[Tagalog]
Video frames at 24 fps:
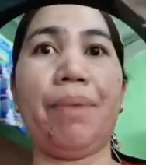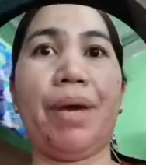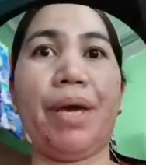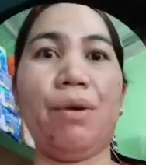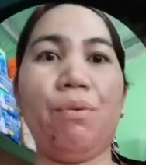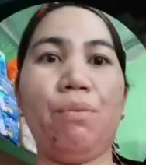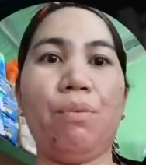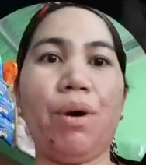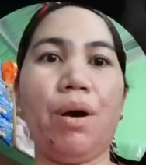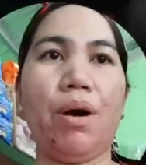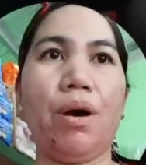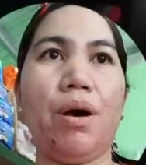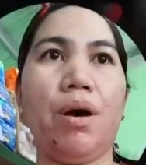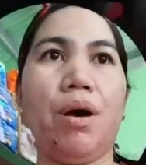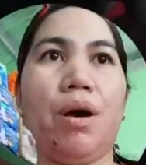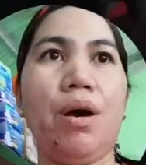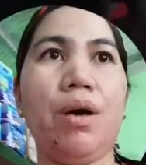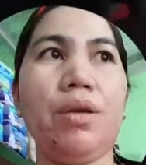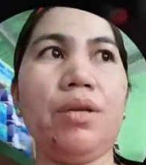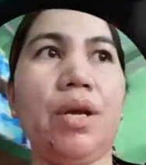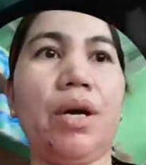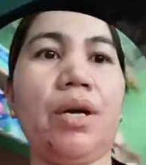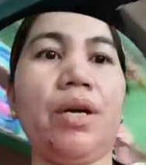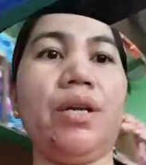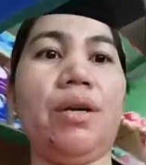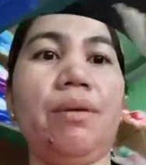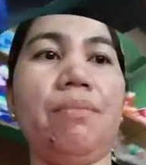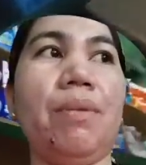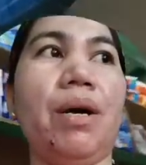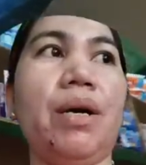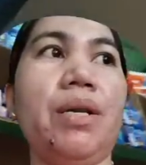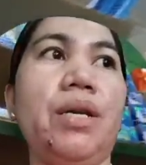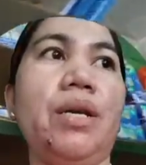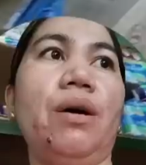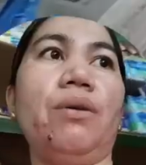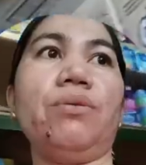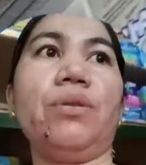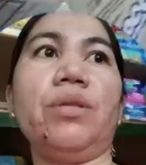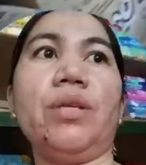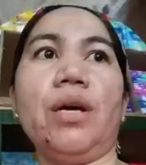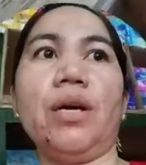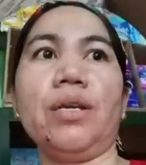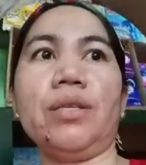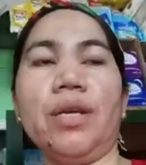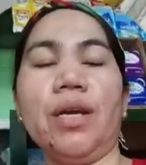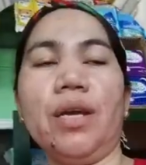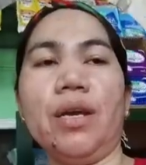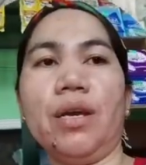May one. Laki ng money out
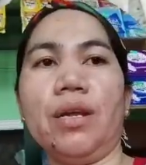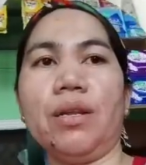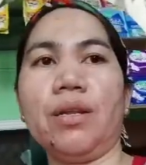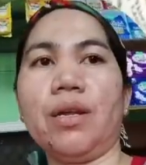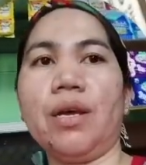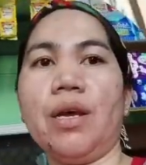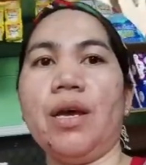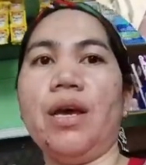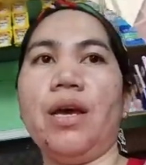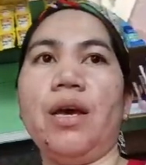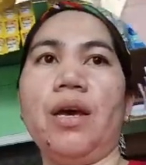natin.